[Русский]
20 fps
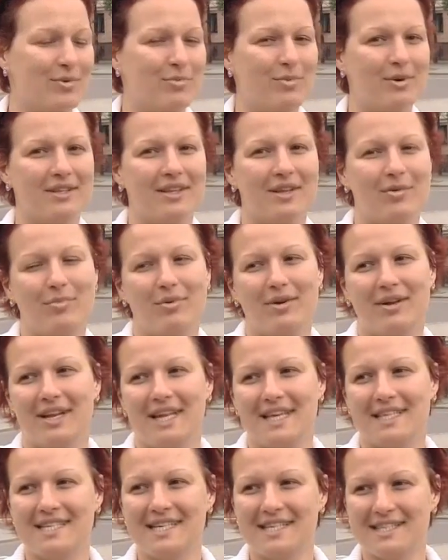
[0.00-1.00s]
Чтобы это
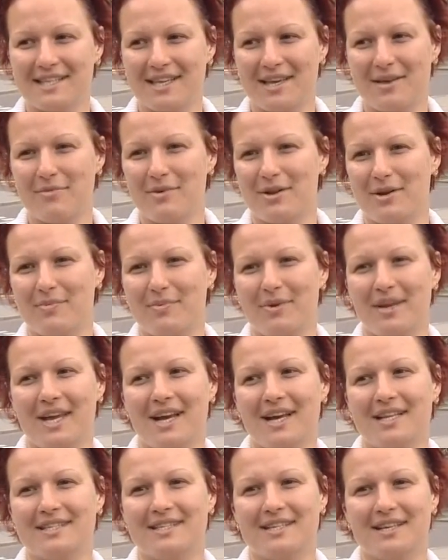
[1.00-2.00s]
были и детские
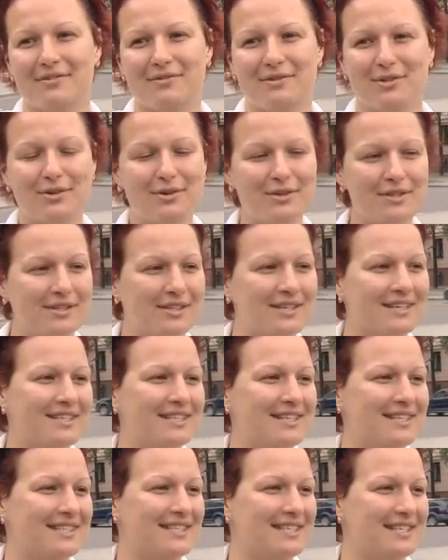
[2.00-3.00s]
мероприятия, и
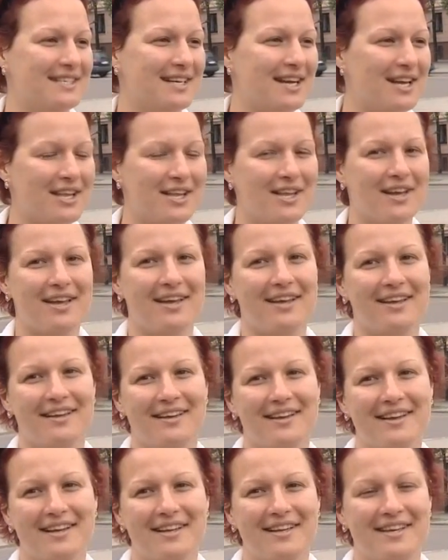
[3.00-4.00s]
взрослые, состязания,
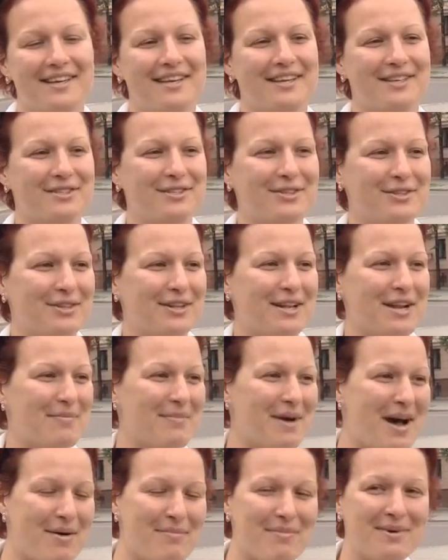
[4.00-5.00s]
и что-то
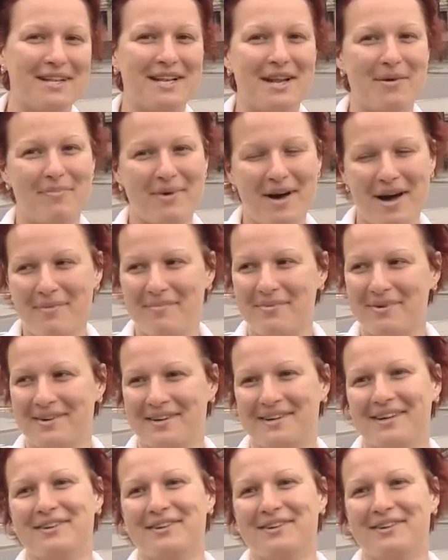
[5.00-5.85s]
для мамы, для пап.